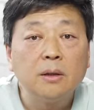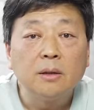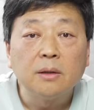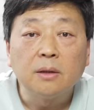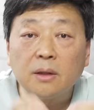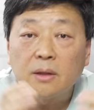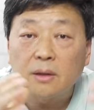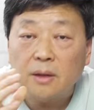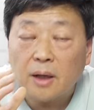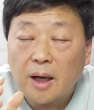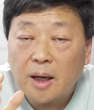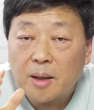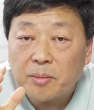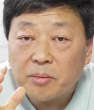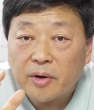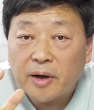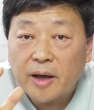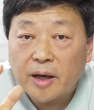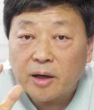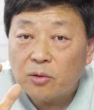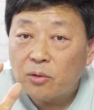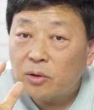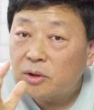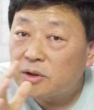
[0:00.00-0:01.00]
跟爱不
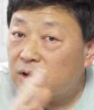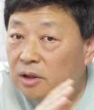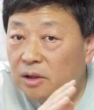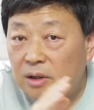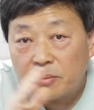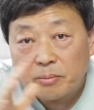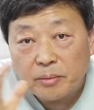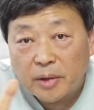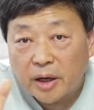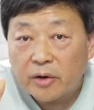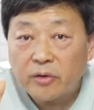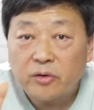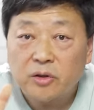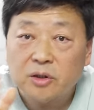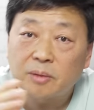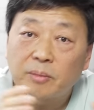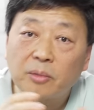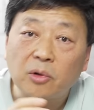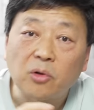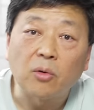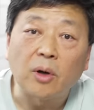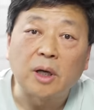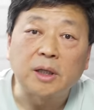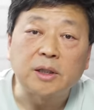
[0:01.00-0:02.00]
爱国真的没有什
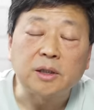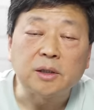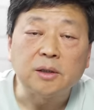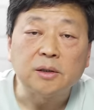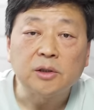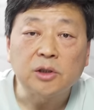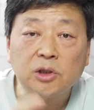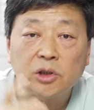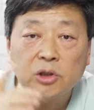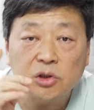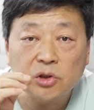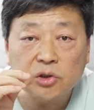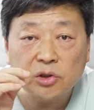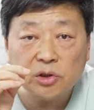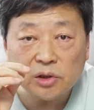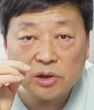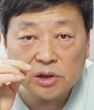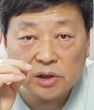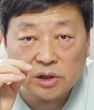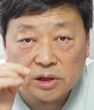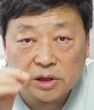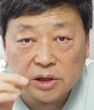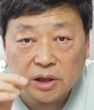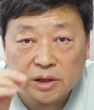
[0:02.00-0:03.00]
么关系。其实，
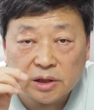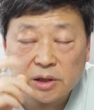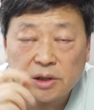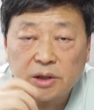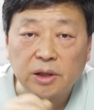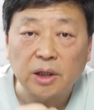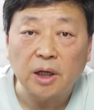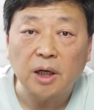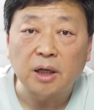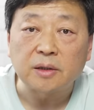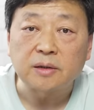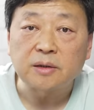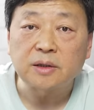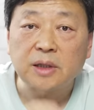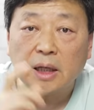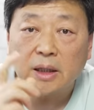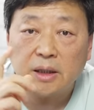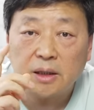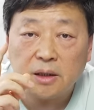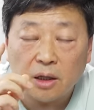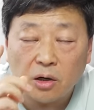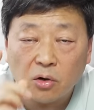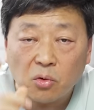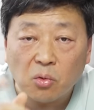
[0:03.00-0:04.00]
一个企业在
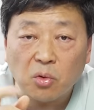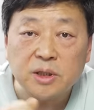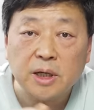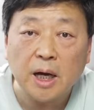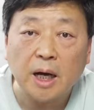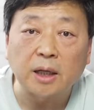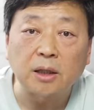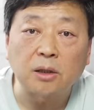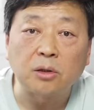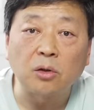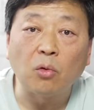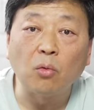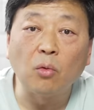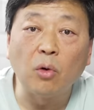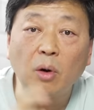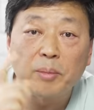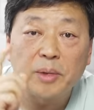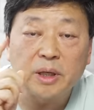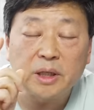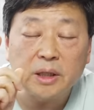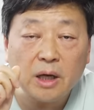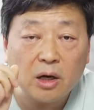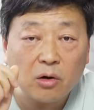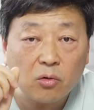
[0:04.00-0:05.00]
一个国家里头，我
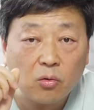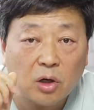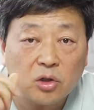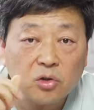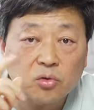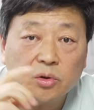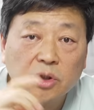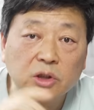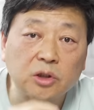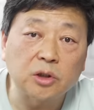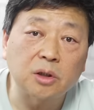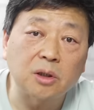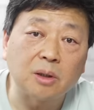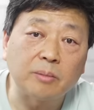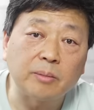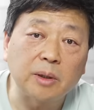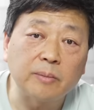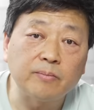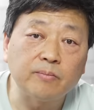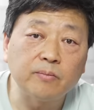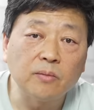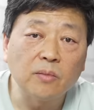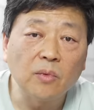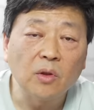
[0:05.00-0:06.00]
们应该关注的是什么？
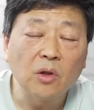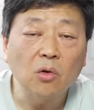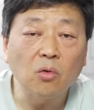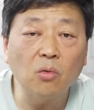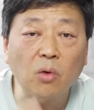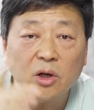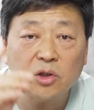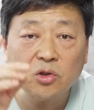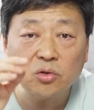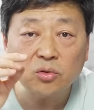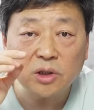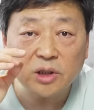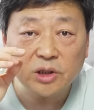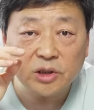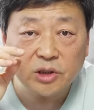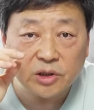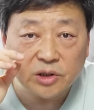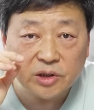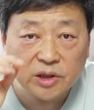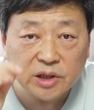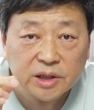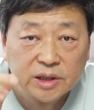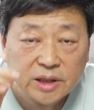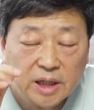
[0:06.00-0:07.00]
关注的是
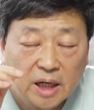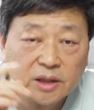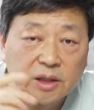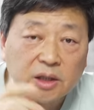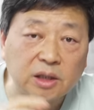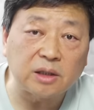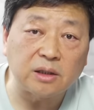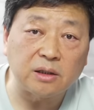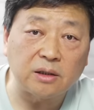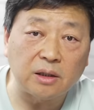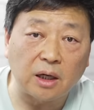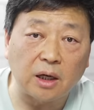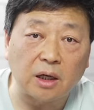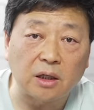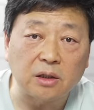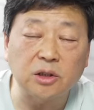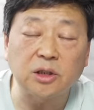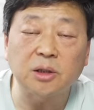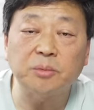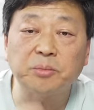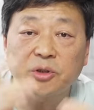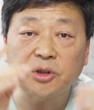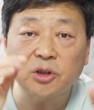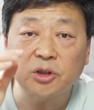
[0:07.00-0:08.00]
这家企业
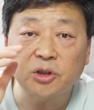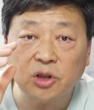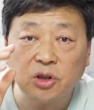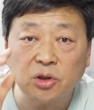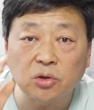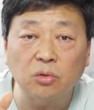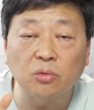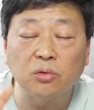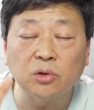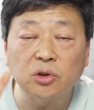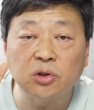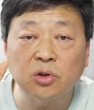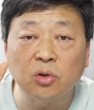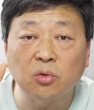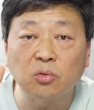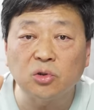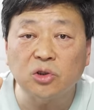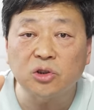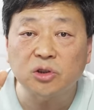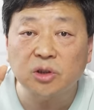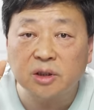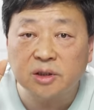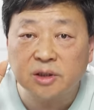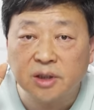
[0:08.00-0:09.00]
是不是提供优
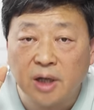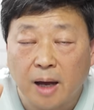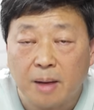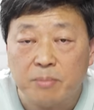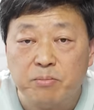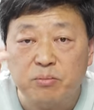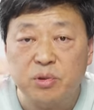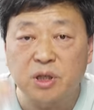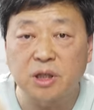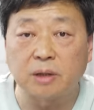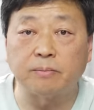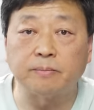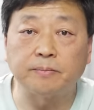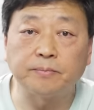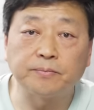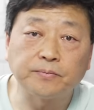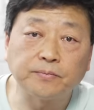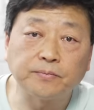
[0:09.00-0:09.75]
质的产品，